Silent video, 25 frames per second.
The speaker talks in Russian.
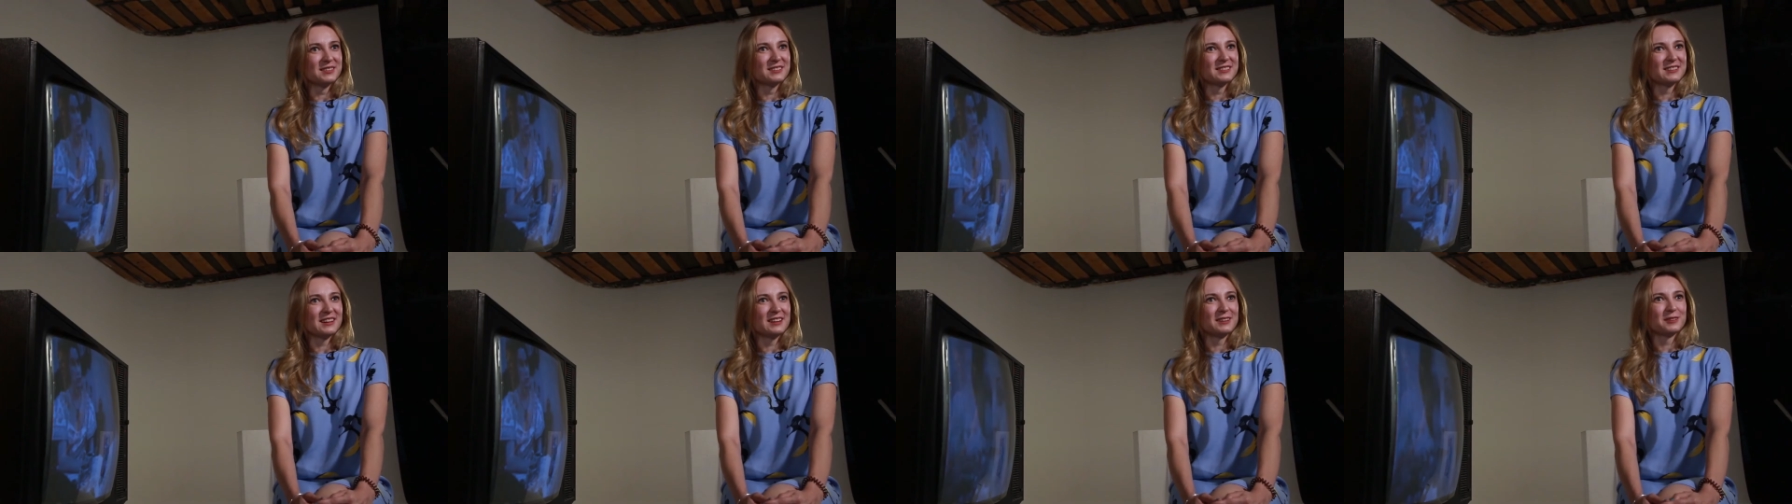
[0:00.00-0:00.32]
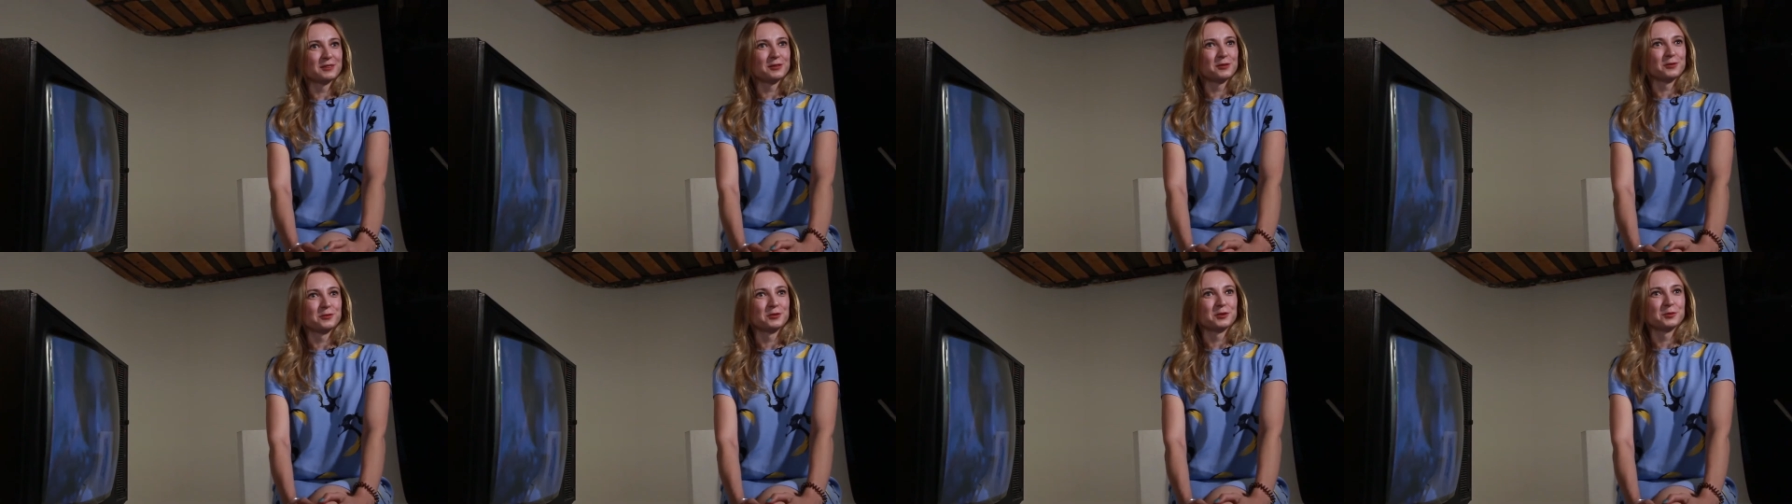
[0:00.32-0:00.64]
не знали
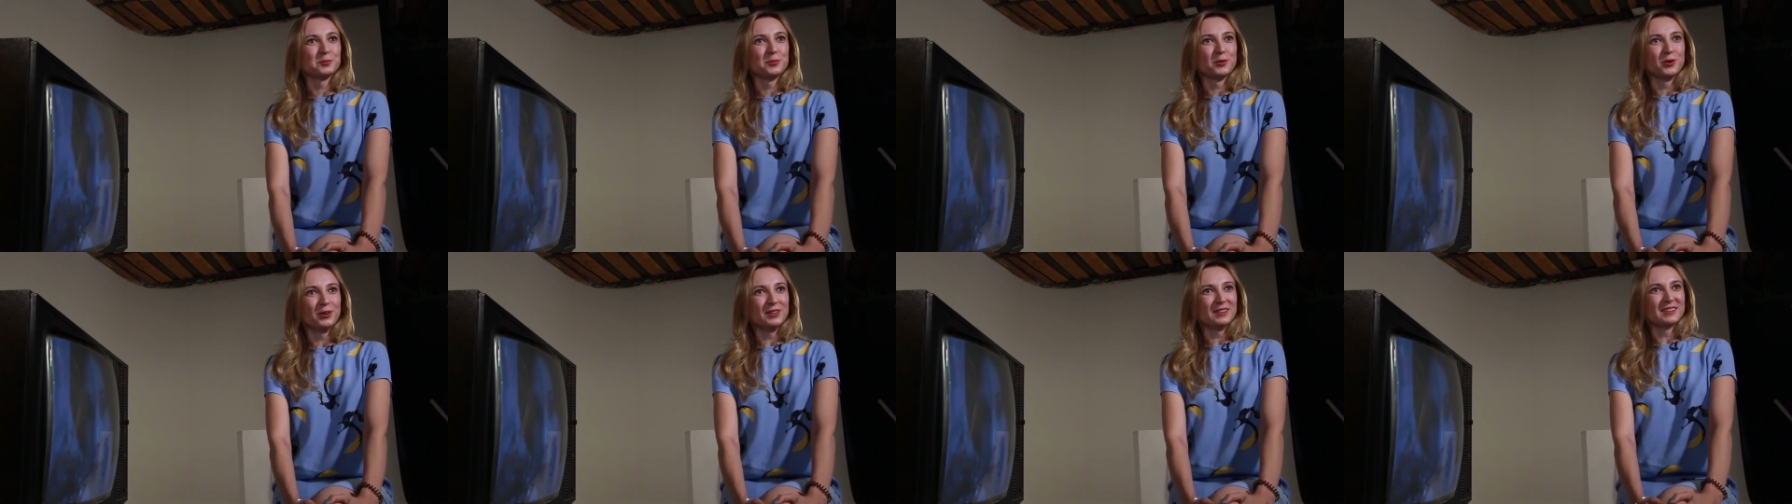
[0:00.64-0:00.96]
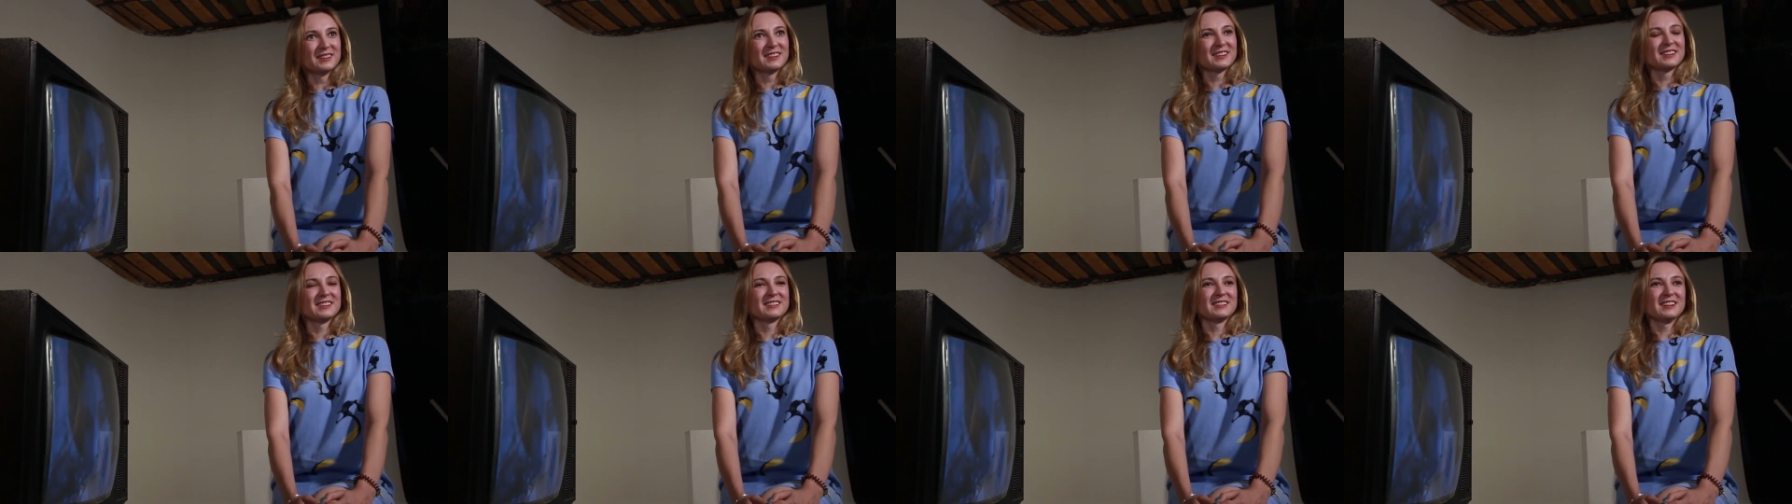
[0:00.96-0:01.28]
слова
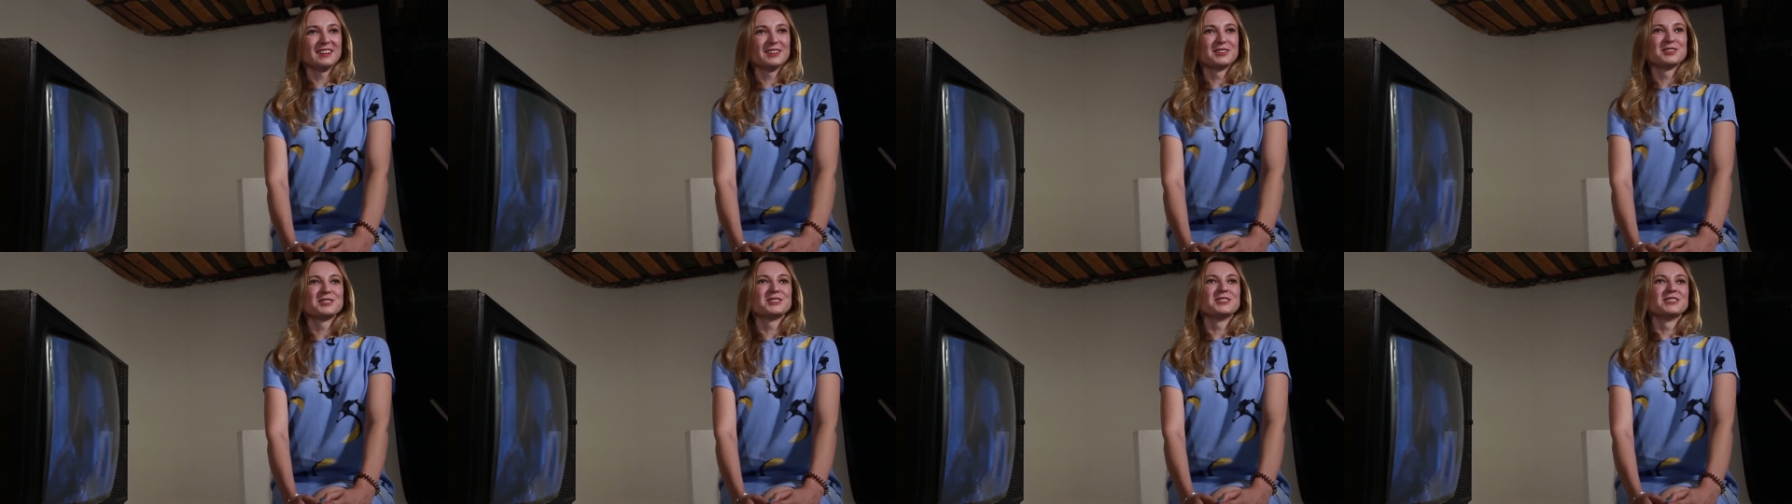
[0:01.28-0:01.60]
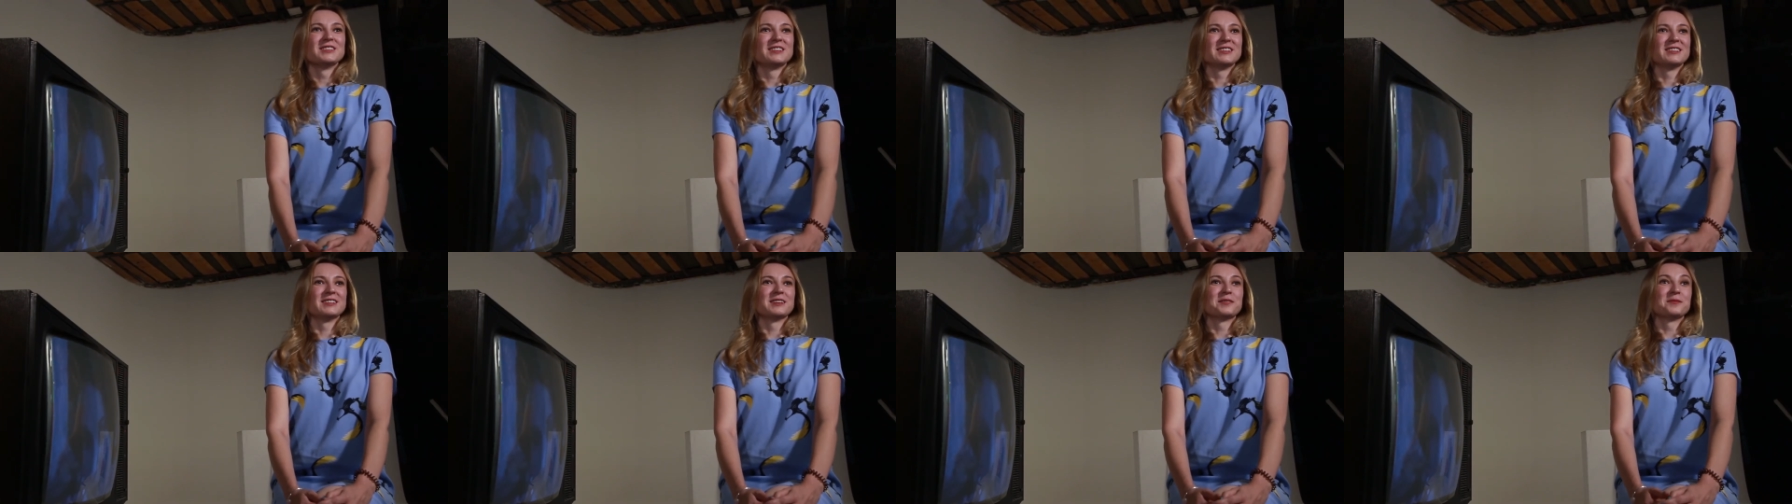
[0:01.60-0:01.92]
спойлер, и казалось, что
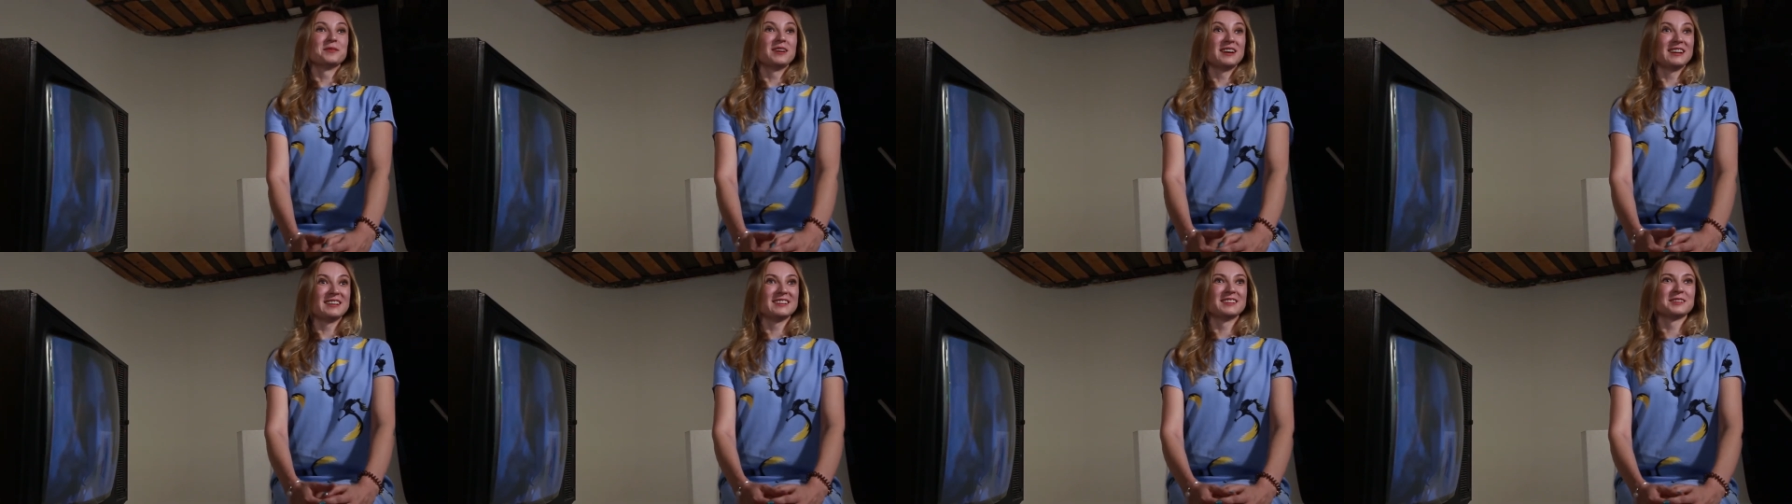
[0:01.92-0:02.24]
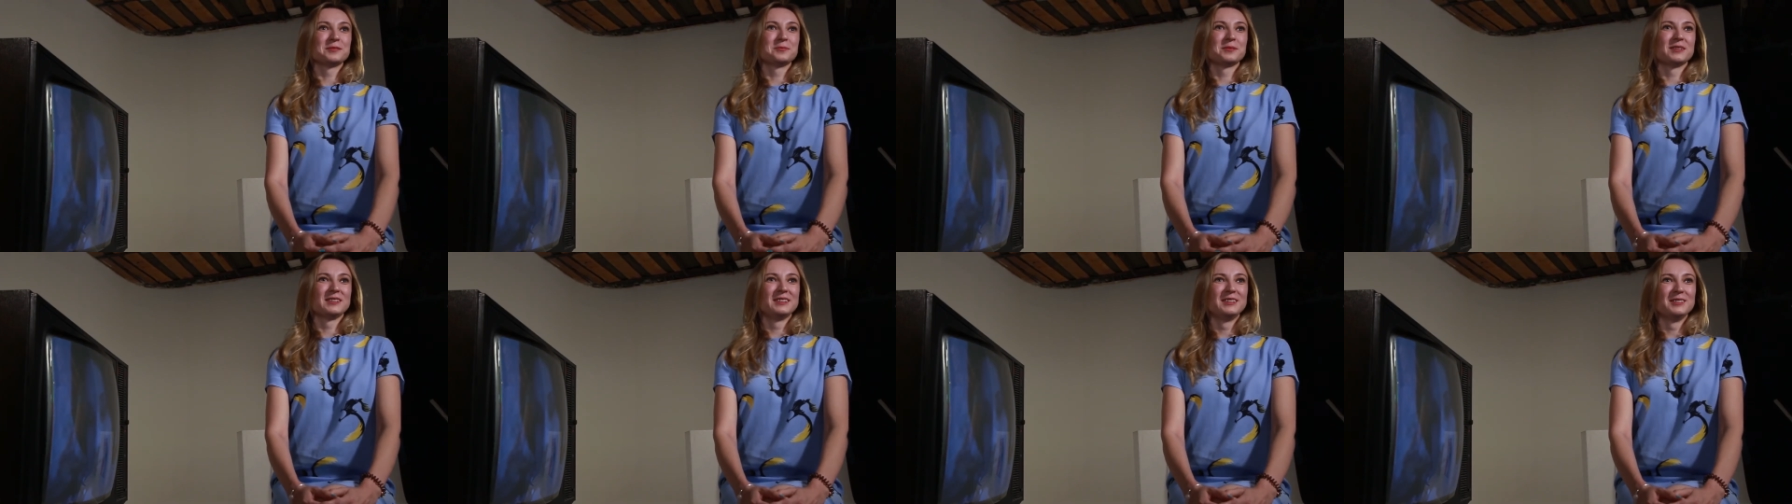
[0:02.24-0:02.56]
это нормально
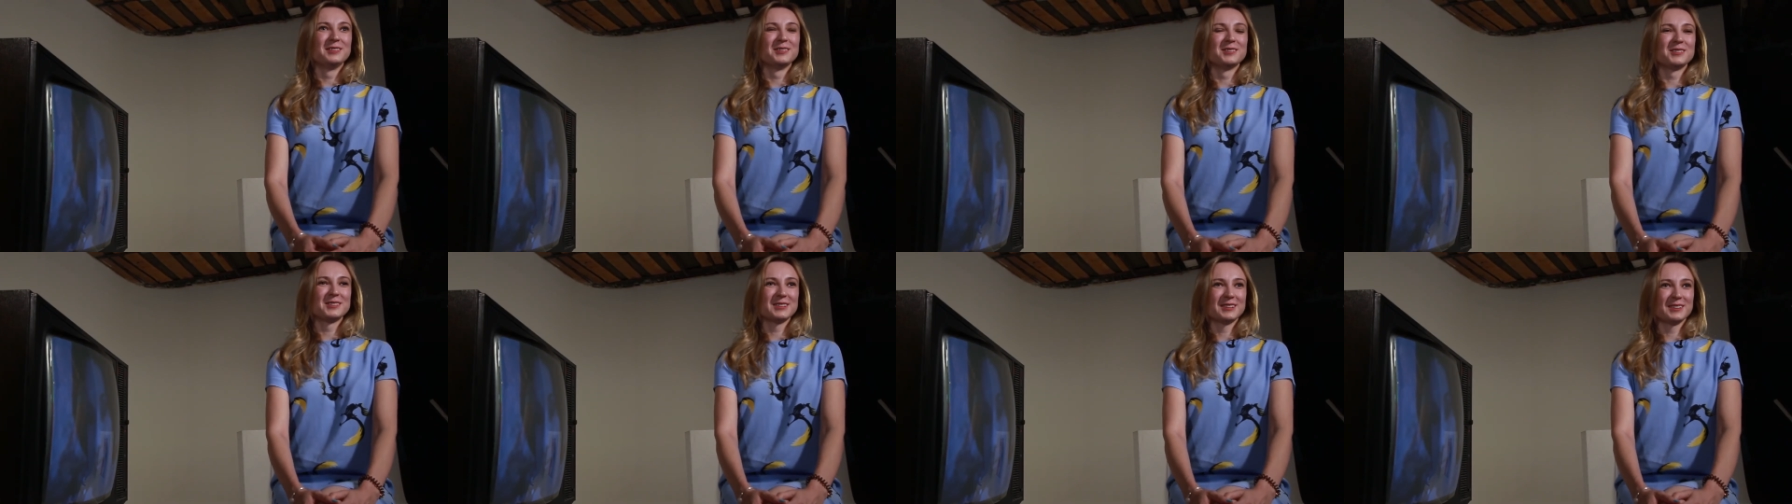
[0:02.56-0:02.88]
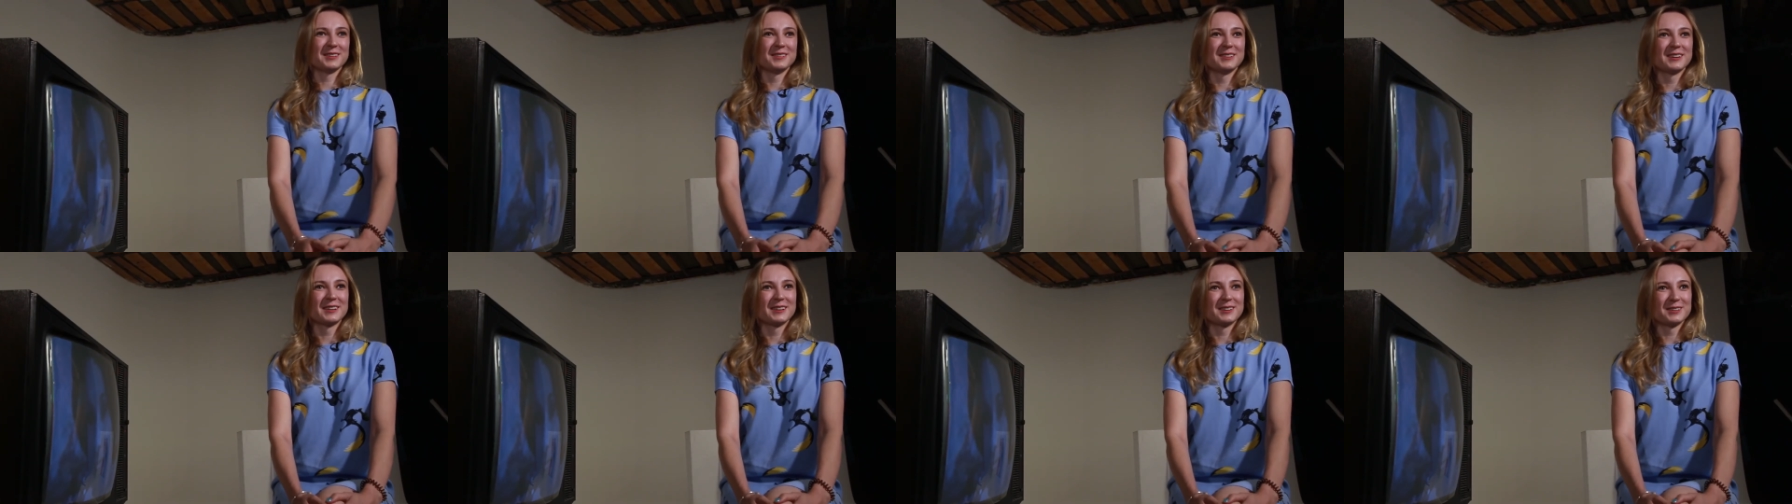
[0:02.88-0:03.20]
спросить у
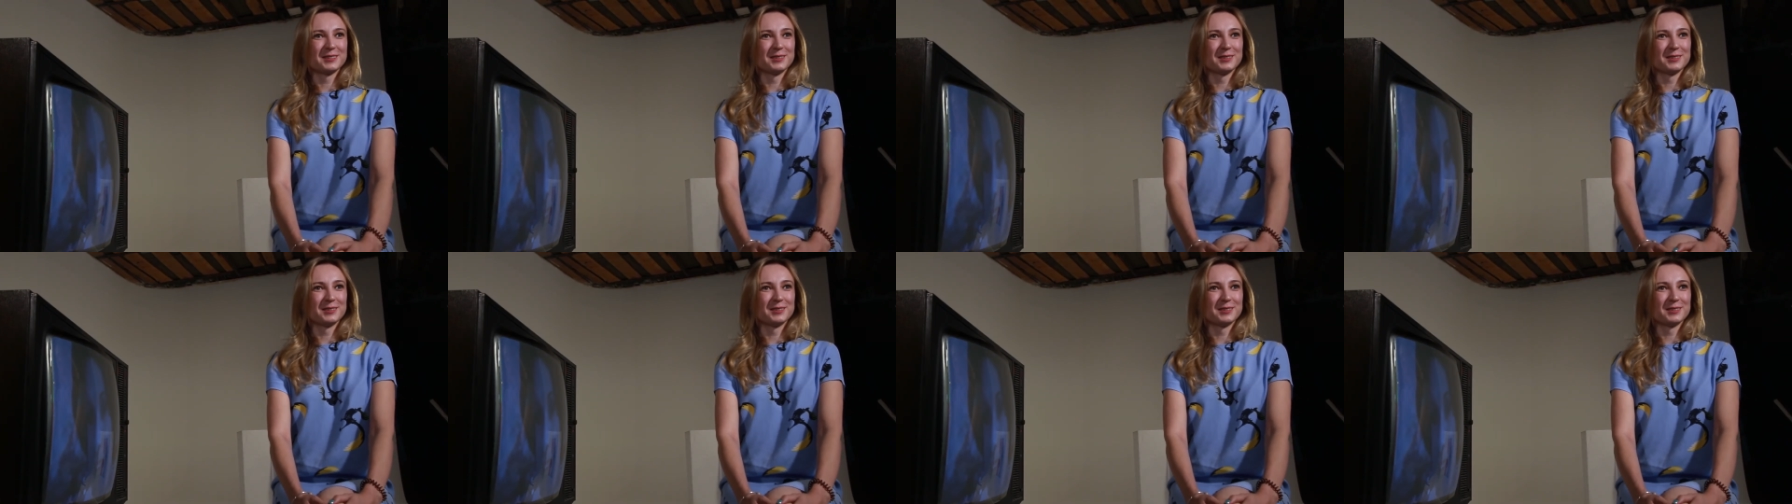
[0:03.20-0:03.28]
человека,